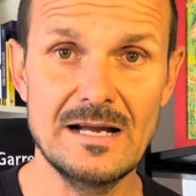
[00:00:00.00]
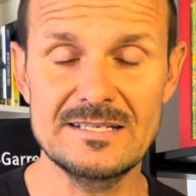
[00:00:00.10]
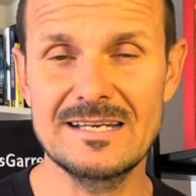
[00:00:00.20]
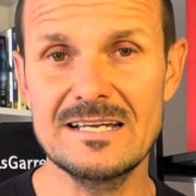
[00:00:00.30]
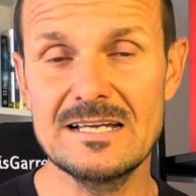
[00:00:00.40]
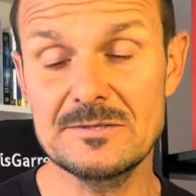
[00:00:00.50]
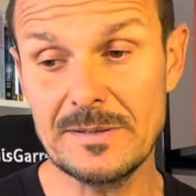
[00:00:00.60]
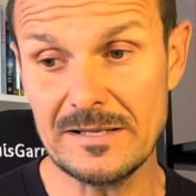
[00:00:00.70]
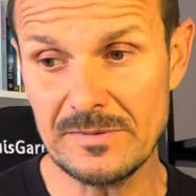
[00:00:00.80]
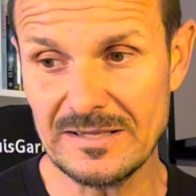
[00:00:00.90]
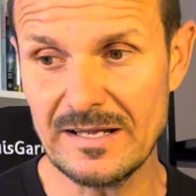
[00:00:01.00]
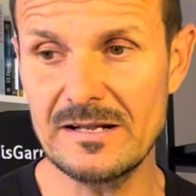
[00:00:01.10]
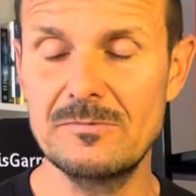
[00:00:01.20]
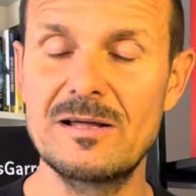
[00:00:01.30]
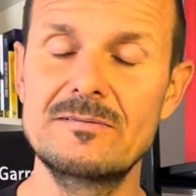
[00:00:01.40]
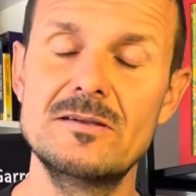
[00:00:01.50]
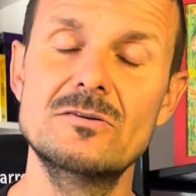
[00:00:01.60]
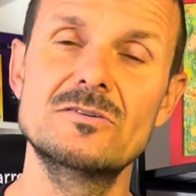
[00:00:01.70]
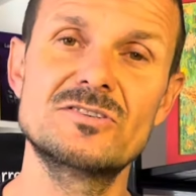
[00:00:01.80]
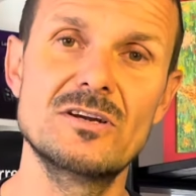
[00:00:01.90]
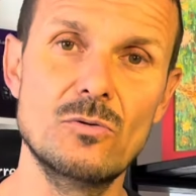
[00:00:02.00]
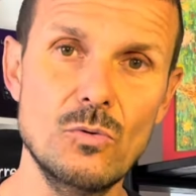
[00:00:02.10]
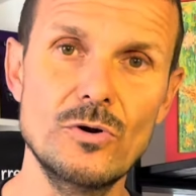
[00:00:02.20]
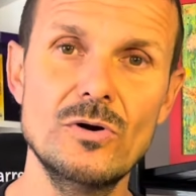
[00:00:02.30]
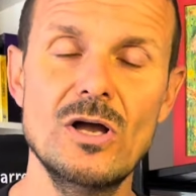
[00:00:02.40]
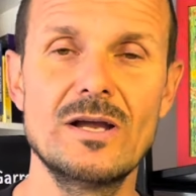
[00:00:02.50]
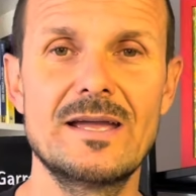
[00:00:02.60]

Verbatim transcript: Así que experimentar el vacío seguro